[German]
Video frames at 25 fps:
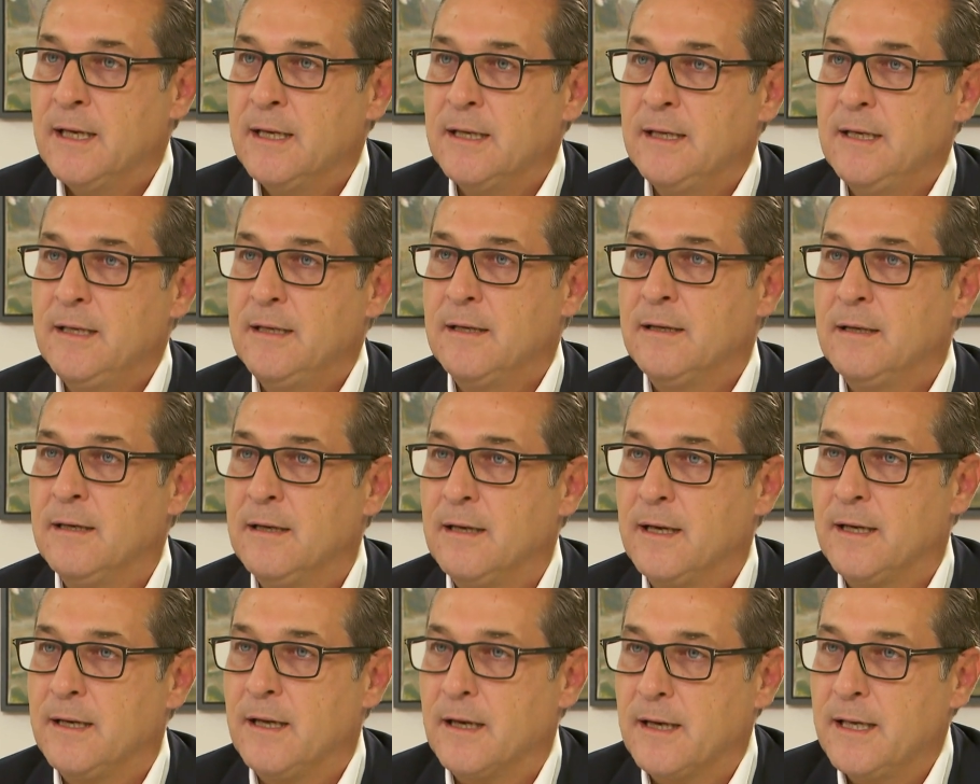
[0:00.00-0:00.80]
in
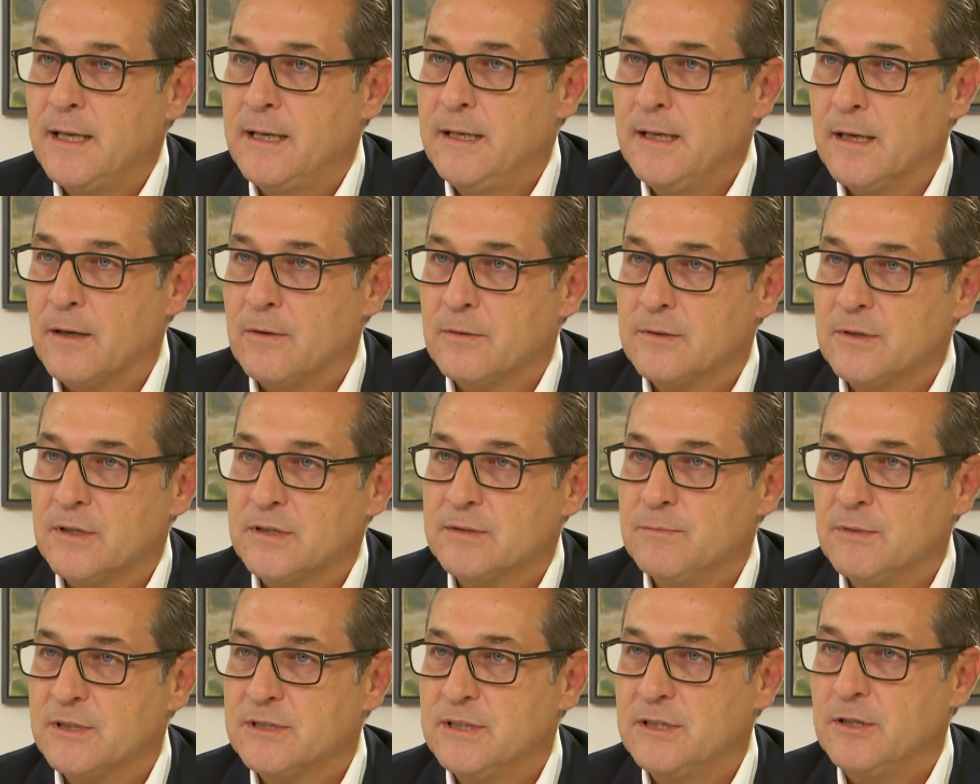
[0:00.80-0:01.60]
einer Regierung,
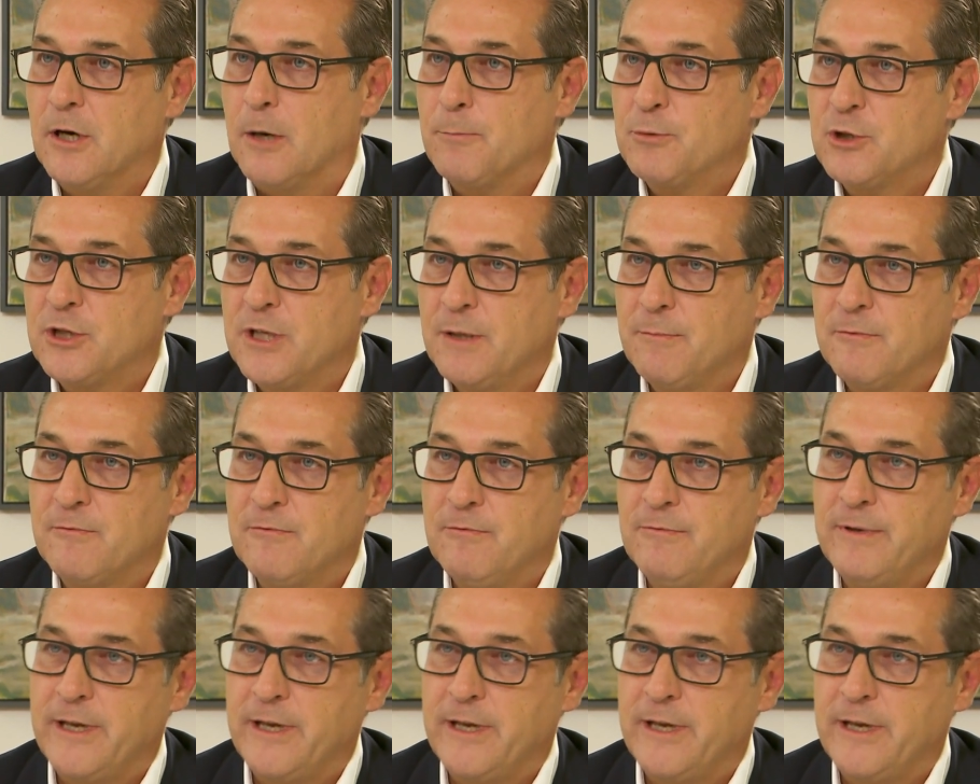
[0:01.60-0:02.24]
dass man sich abstimmt,